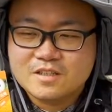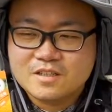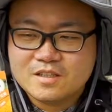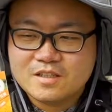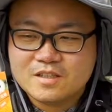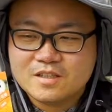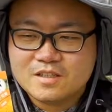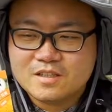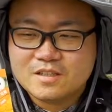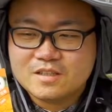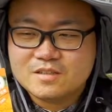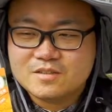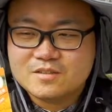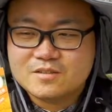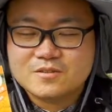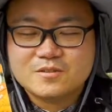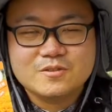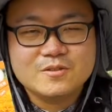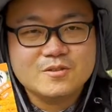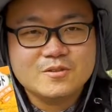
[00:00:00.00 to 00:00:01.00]
えー、
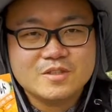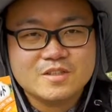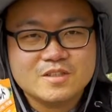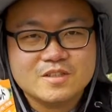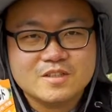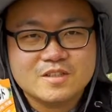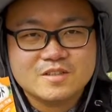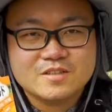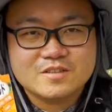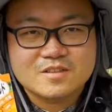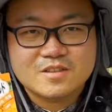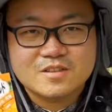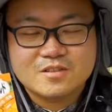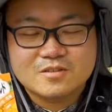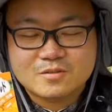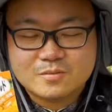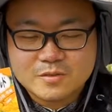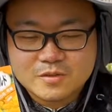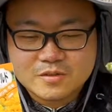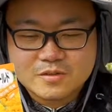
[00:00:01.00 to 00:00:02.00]
強いんですけれ
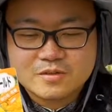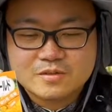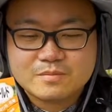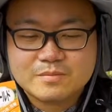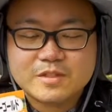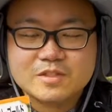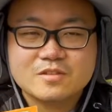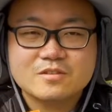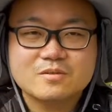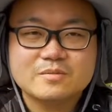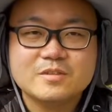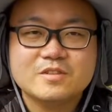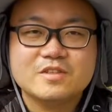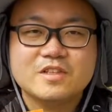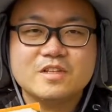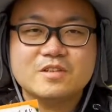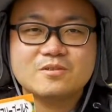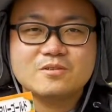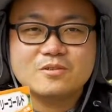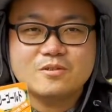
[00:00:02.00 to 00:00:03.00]
ども、まあ、その分
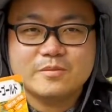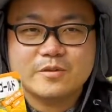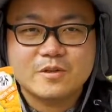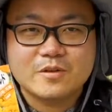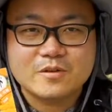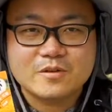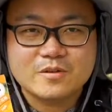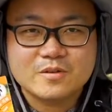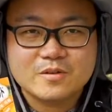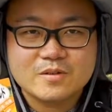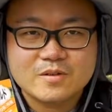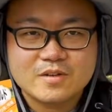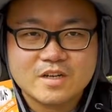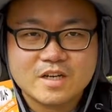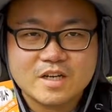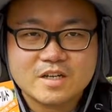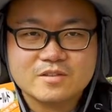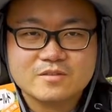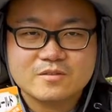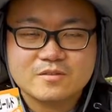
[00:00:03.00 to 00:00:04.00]
根っこも
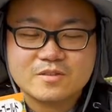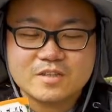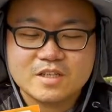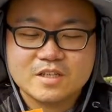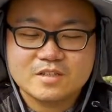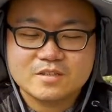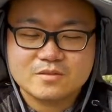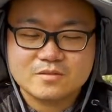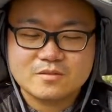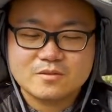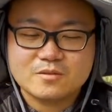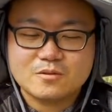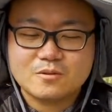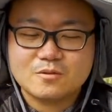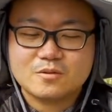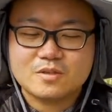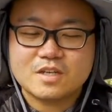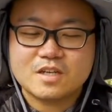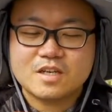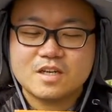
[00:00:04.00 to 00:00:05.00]
張るのでその
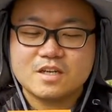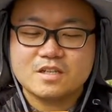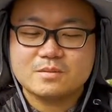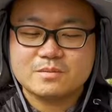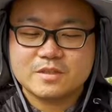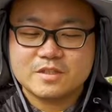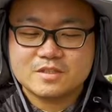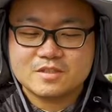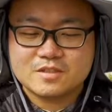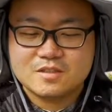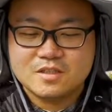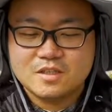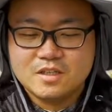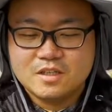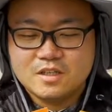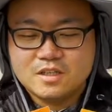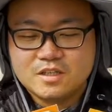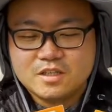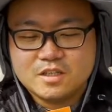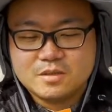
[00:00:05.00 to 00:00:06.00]
効果があります
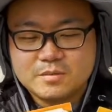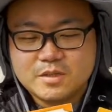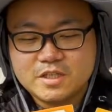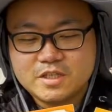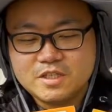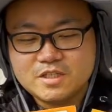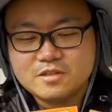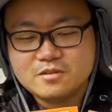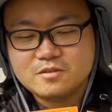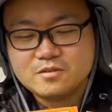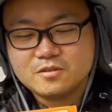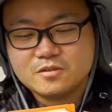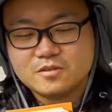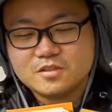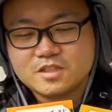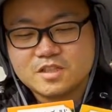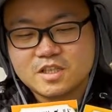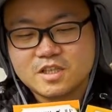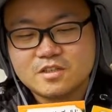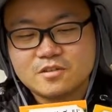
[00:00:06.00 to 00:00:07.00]
でマリーゴールド
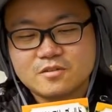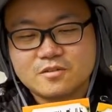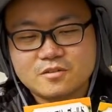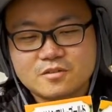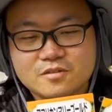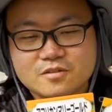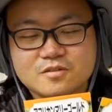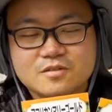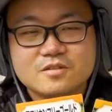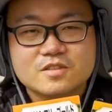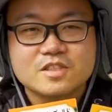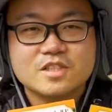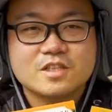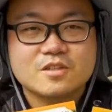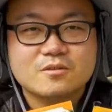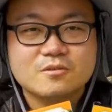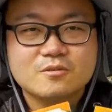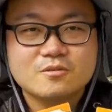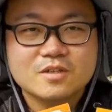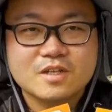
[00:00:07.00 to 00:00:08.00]
自体のじゃあ
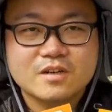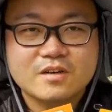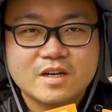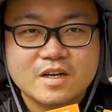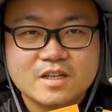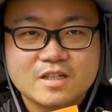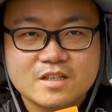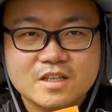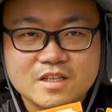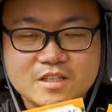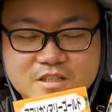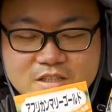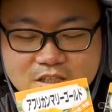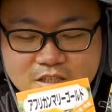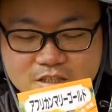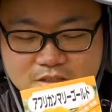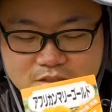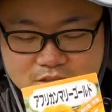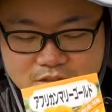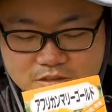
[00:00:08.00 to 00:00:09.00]
効果は何
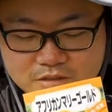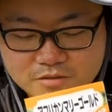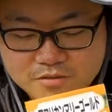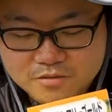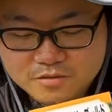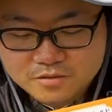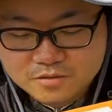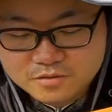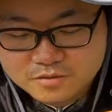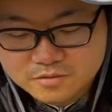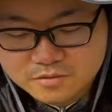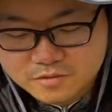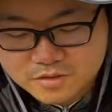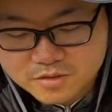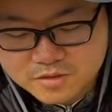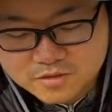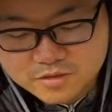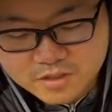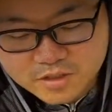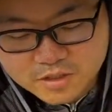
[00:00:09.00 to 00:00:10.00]
かっていうとで
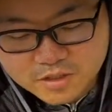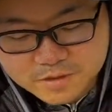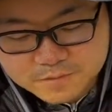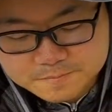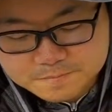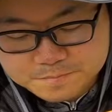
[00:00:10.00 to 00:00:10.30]
すね、